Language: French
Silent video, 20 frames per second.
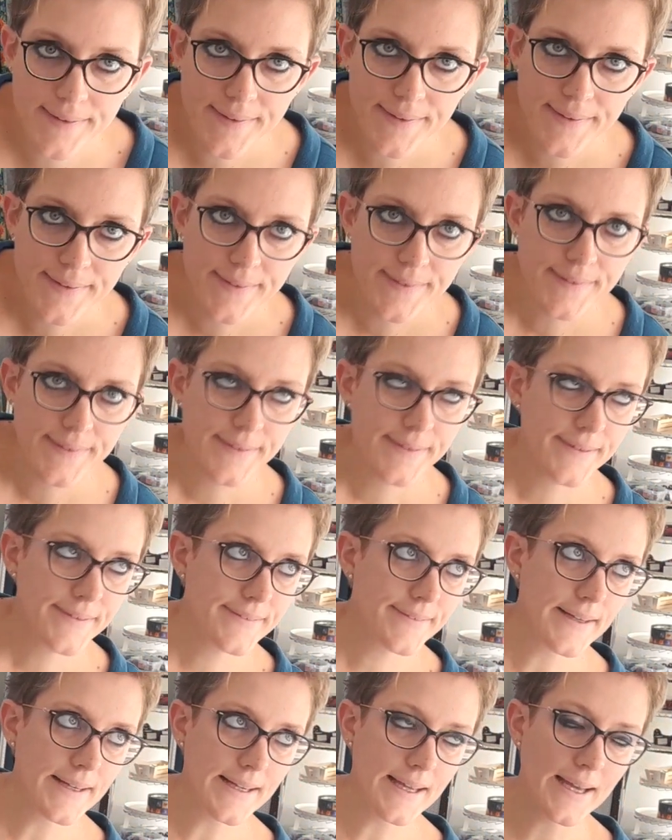
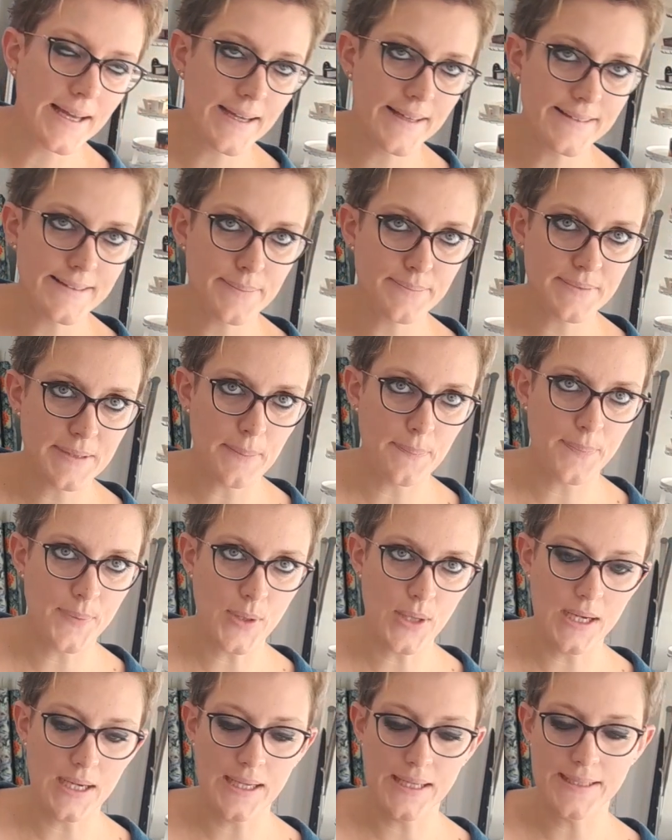Voilà, des petits
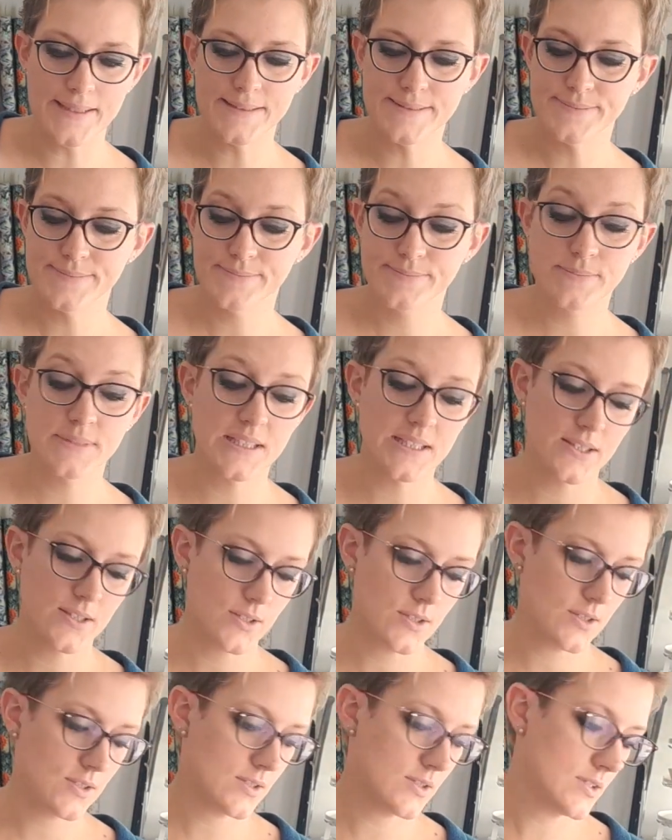pulls Mais
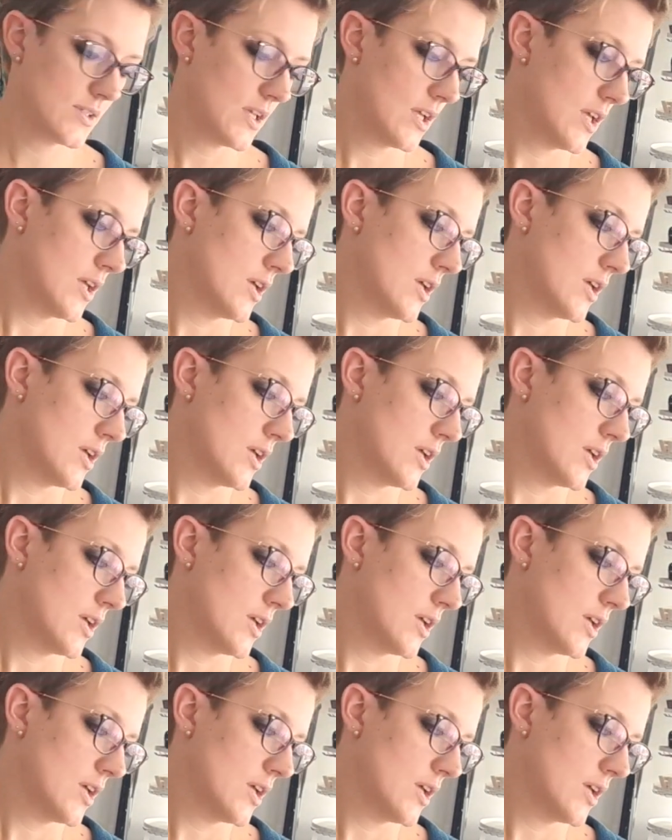euh,